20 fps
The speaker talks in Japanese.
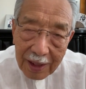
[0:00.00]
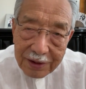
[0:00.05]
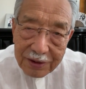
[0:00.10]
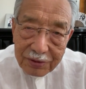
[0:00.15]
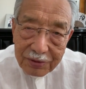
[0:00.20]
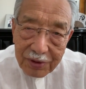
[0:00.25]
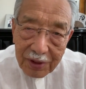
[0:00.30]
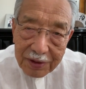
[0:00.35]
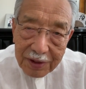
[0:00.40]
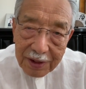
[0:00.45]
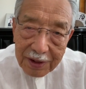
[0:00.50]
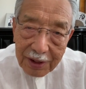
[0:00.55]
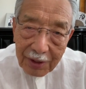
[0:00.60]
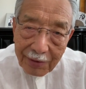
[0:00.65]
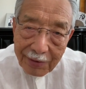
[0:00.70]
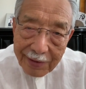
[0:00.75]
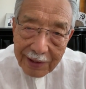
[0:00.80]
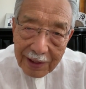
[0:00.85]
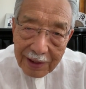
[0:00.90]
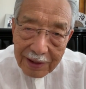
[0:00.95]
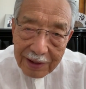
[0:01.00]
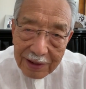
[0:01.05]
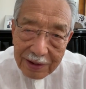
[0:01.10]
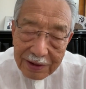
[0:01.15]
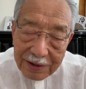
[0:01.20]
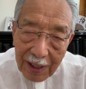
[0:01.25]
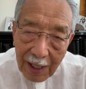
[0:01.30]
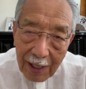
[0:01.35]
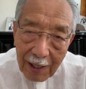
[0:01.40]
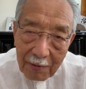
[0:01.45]
優れていたわけなんで
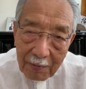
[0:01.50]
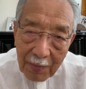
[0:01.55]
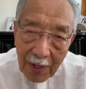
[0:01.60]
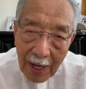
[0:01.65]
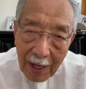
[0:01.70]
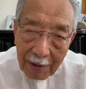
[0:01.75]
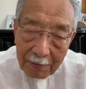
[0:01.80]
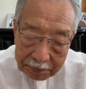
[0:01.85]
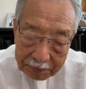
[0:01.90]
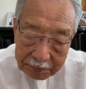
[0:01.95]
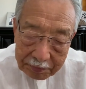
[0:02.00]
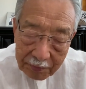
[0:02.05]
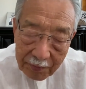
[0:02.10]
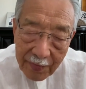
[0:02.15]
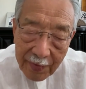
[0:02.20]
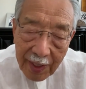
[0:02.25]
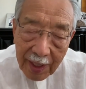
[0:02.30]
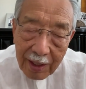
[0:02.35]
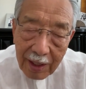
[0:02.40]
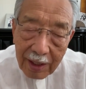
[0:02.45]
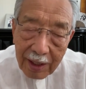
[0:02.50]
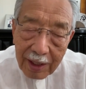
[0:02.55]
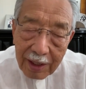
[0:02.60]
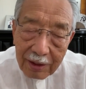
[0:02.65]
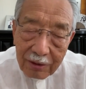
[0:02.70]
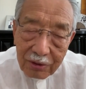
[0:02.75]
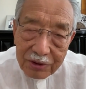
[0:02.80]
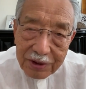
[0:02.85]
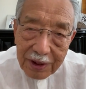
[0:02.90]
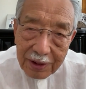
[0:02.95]
すが、まあ、
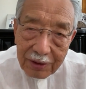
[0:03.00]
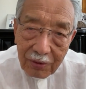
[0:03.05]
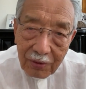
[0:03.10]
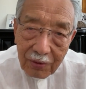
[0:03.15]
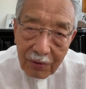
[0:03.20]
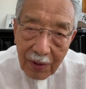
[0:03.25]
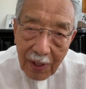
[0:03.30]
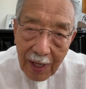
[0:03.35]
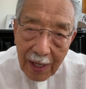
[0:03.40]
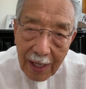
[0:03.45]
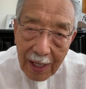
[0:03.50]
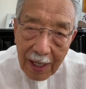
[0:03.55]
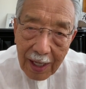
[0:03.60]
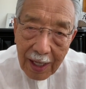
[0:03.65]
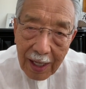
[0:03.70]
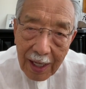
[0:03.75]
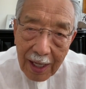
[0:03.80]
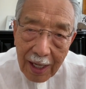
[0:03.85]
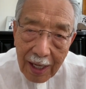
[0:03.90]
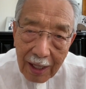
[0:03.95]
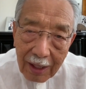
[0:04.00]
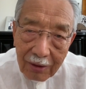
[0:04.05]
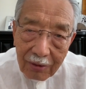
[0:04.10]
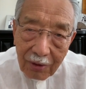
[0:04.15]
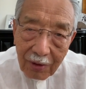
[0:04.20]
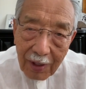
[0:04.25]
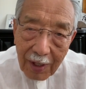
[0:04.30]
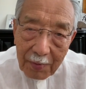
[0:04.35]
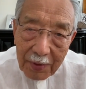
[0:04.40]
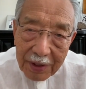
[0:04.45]
ロシアの方が、こ
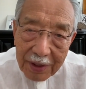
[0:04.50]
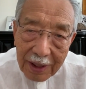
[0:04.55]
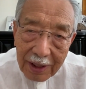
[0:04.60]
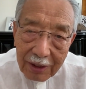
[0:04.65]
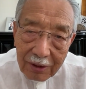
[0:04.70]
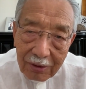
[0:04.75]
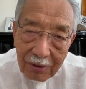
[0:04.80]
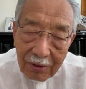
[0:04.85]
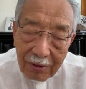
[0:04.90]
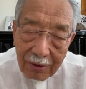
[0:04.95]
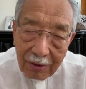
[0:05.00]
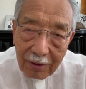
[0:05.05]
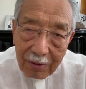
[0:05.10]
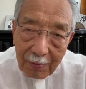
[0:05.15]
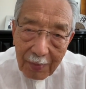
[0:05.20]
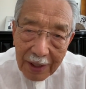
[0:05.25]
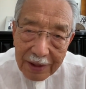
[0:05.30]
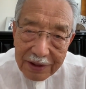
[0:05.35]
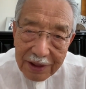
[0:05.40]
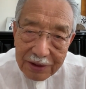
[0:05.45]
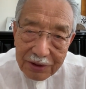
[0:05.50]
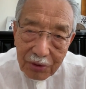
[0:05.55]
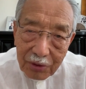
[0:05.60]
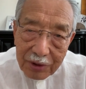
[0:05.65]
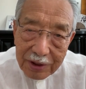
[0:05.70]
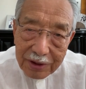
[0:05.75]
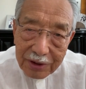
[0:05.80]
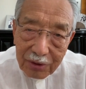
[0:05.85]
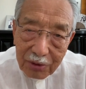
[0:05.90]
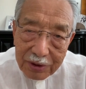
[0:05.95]
のアメリカの、まあ、
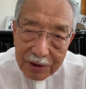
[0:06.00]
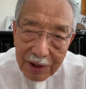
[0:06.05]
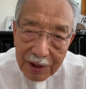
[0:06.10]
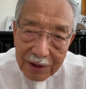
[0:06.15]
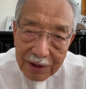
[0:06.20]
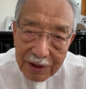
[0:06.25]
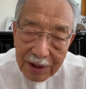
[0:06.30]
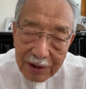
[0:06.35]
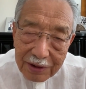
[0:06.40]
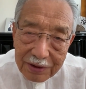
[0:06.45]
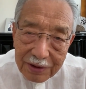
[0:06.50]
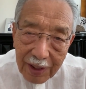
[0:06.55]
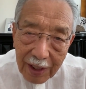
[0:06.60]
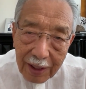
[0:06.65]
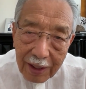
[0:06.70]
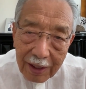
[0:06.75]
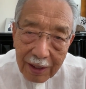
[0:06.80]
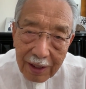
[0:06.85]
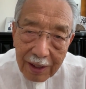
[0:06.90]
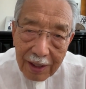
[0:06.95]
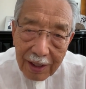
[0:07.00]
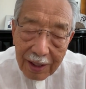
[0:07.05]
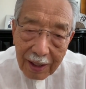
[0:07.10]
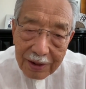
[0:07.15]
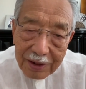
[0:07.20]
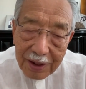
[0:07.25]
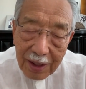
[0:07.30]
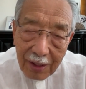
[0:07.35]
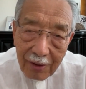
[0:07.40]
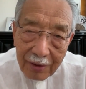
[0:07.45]
誘い、挑戦にですね、
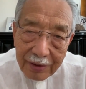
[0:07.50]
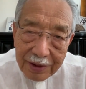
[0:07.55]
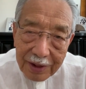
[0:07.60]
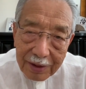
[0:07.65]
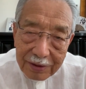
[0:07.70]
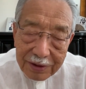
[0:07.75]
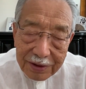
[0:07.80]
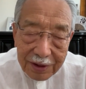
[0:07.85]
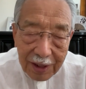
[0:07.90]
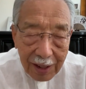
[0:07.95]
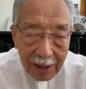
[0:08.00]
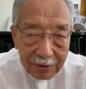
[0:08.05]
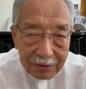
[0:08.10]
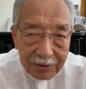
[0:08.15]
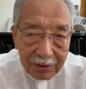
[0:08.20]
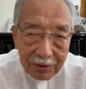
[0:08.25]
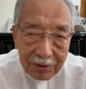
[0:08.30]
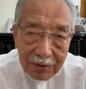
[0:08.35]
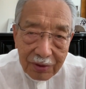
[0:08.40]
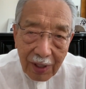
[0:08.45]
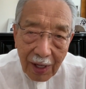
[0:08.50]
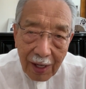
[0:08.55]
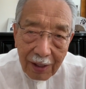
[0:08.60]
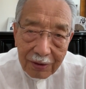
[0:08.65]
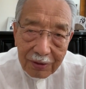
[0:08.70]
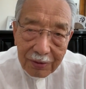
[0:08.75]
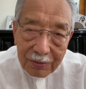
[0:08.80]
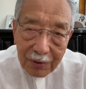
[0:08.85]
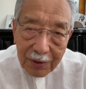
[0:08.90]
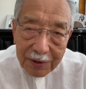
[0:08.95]
従わざる、従うという
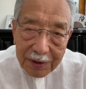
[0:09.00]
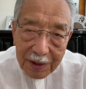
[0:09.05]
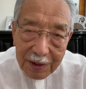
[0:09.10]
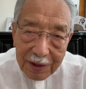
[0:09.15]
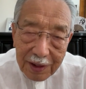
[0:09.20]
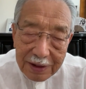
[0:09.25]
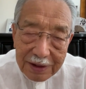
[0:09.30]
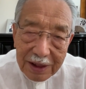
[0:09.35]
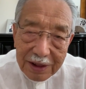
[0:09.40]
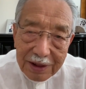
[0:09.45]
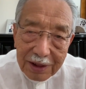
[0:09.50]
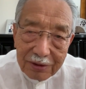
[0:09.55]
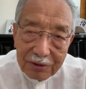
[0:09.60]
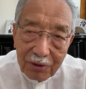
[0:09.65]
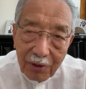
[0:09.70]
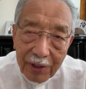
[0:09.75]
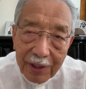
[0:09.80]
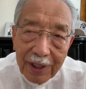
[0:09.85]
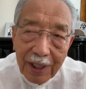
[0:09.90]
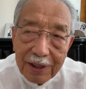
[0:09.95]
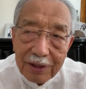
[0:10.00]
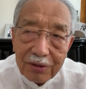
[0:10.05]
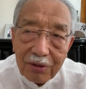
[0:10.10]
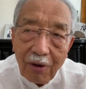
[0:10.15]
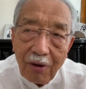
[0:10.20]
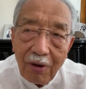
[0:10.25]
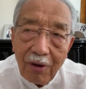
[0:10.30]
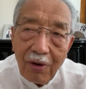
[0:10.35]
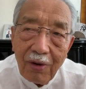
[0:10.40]
か、受けて立たざるを得ないと。